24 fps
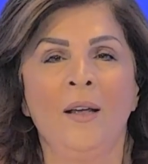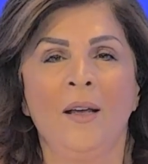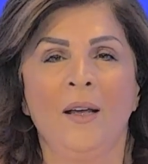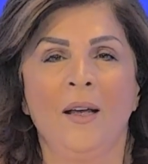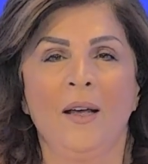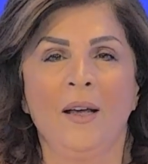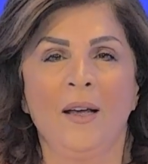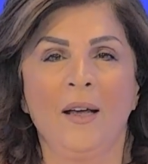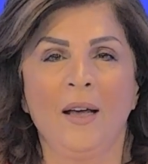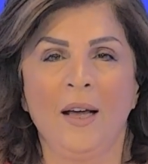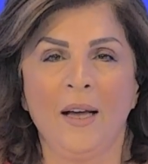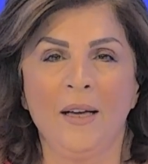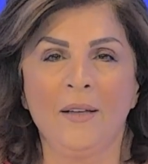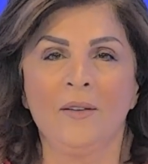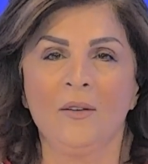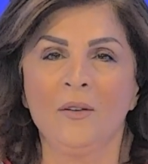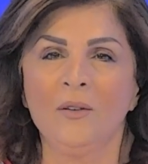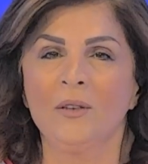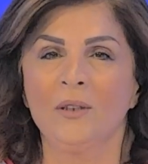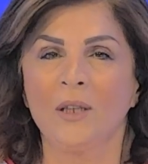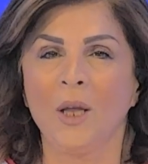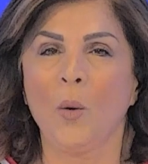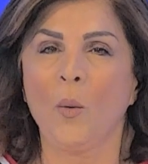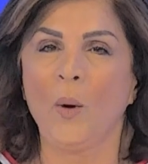
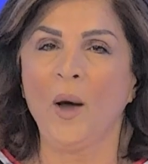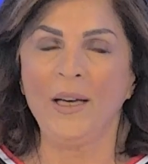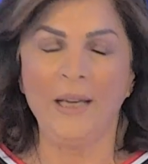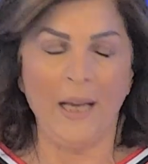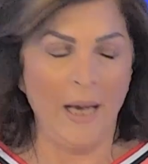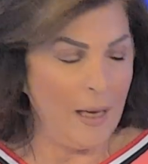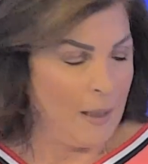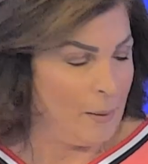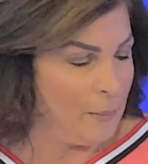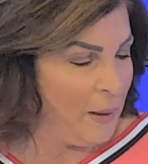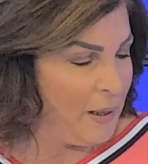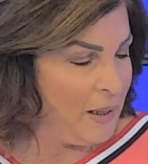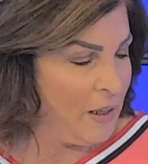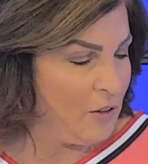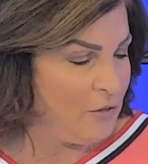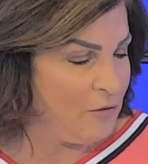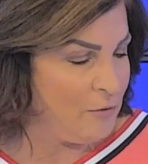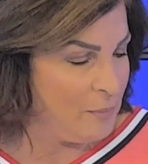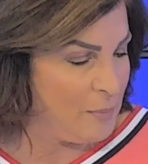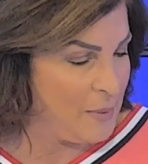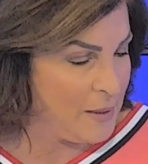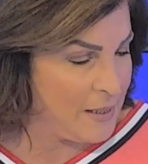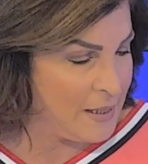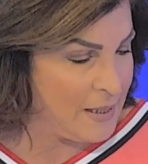هالنقطة وعلى هالملف
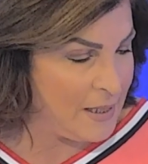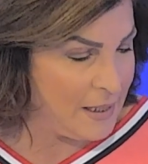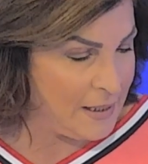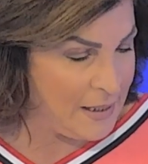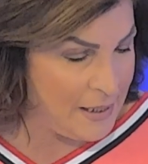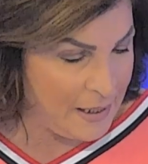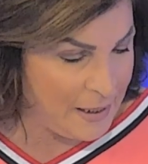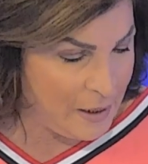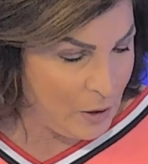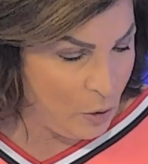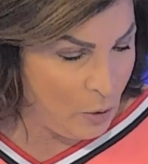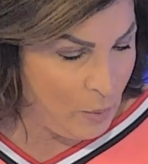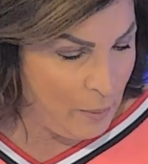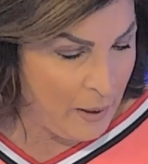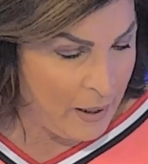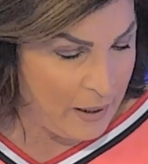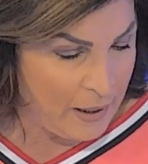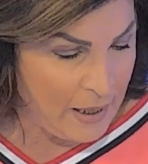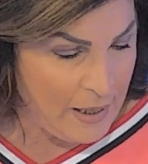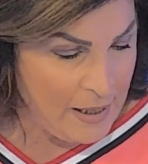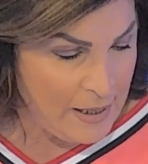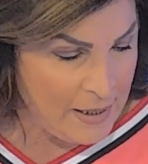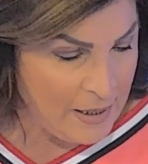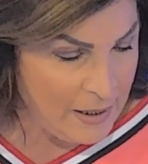بالذات اليوم مع
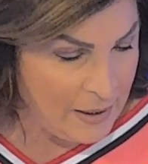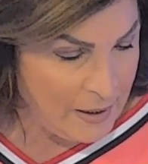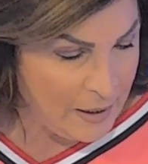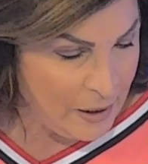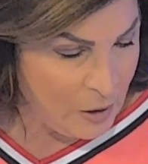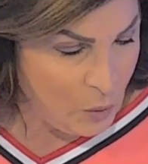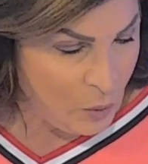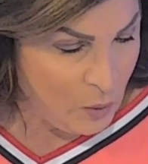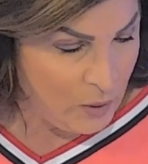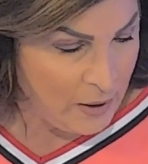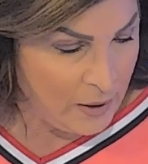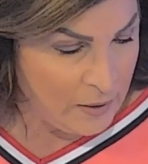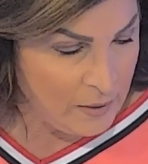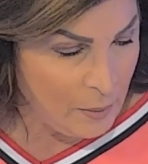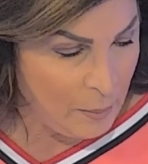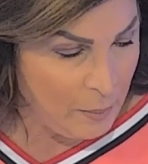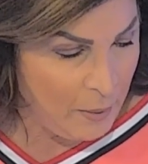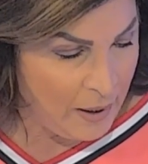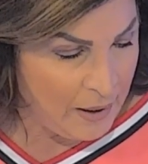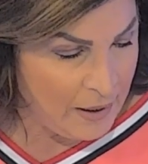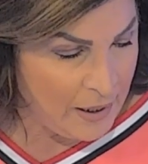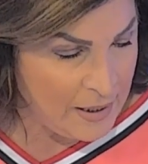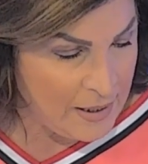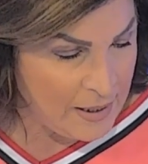رئيسة ندوة
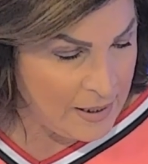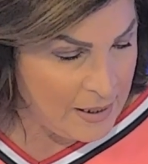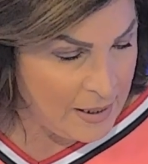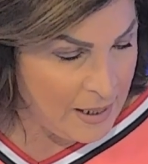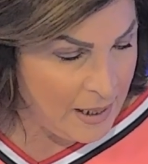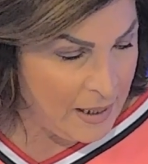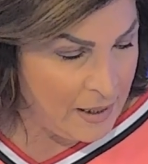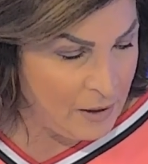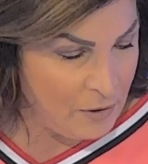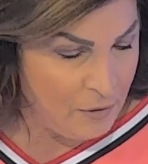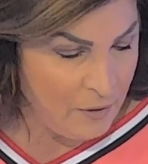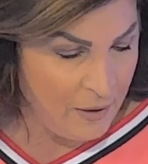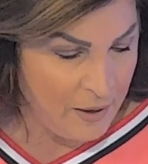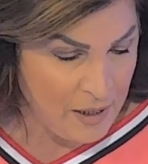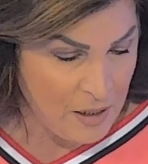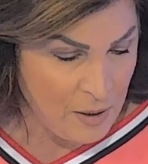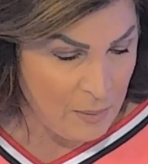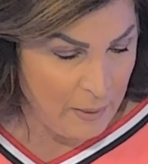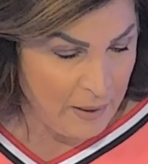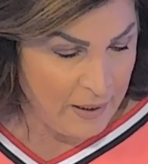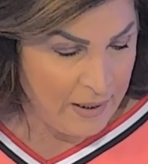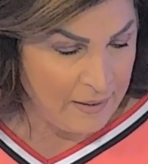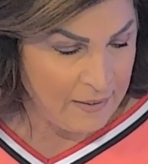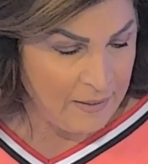أطباء الأسنان في
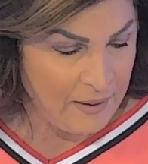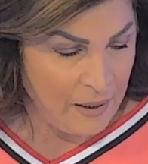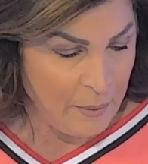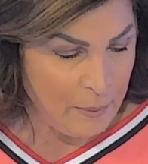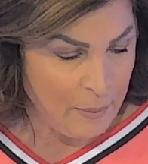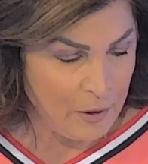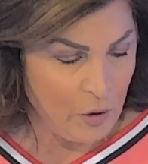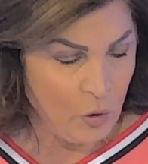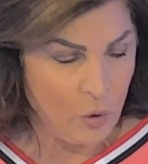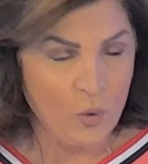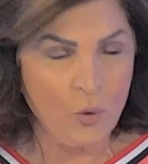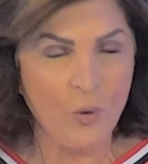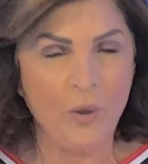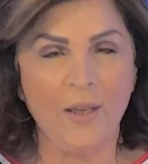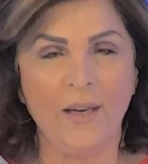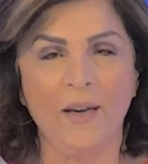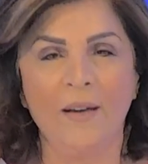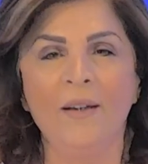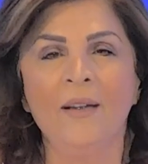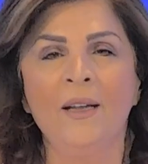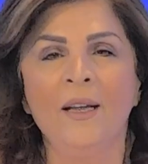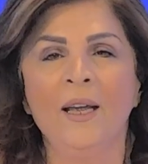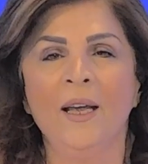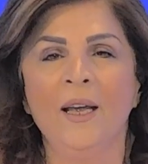حزب الكتائب
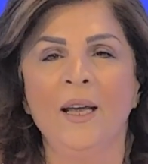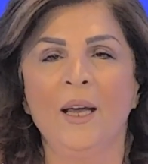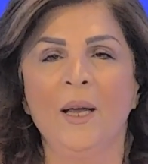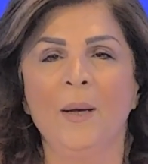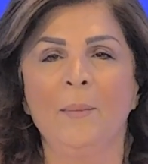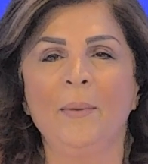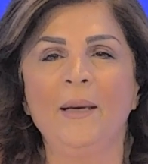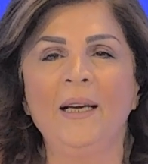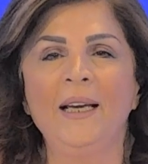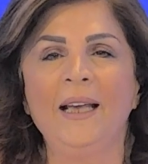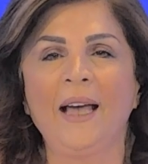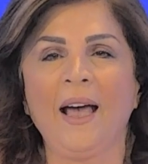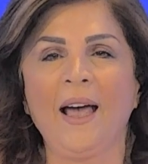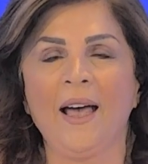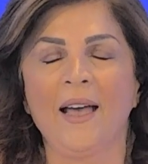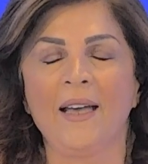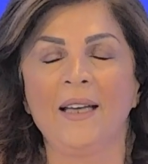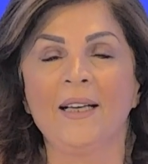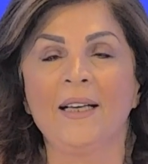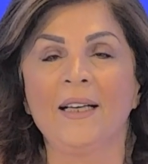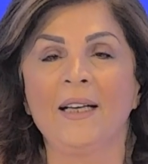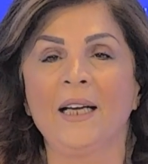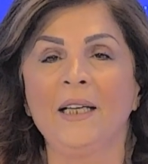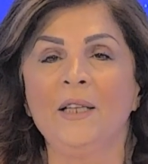الدكتوره ايميلي
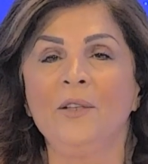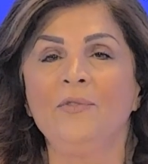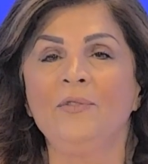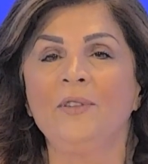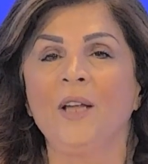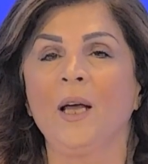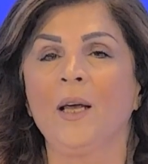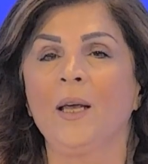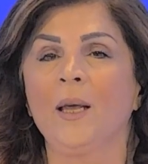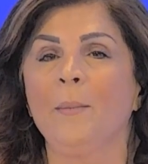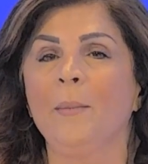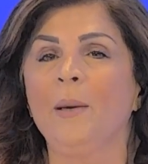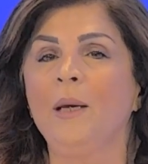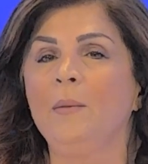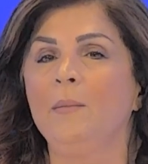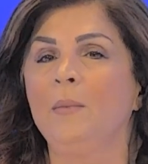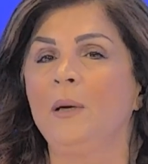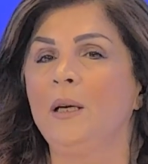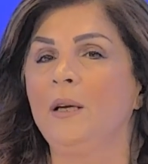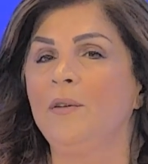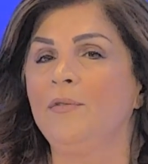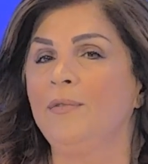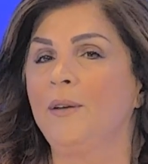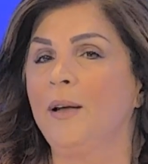حقيق رح نفتح كمان
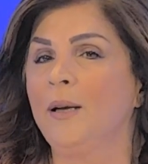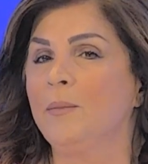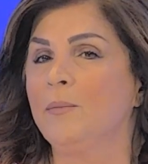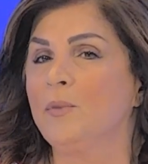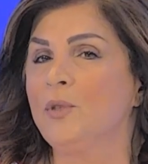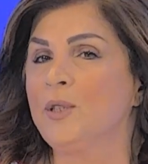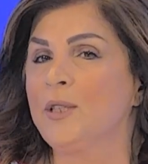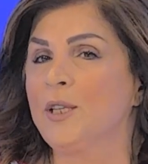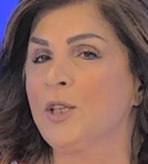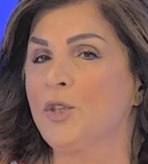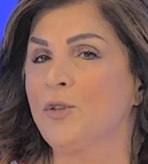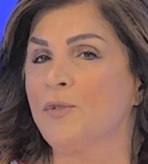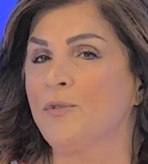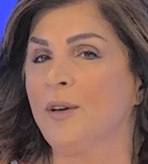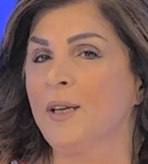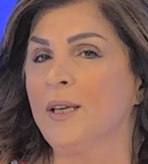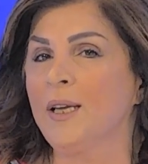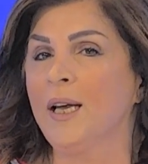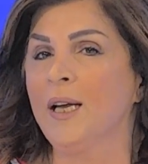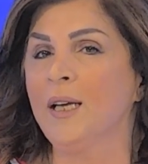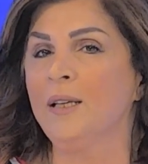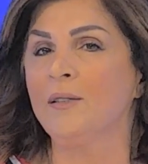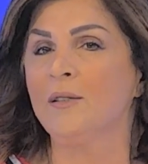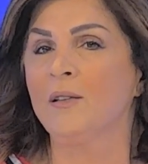ملف
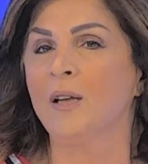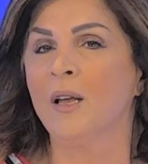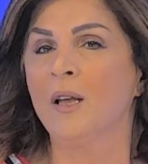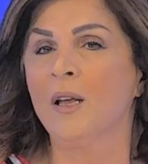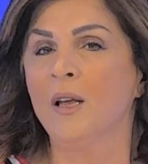المستشفيات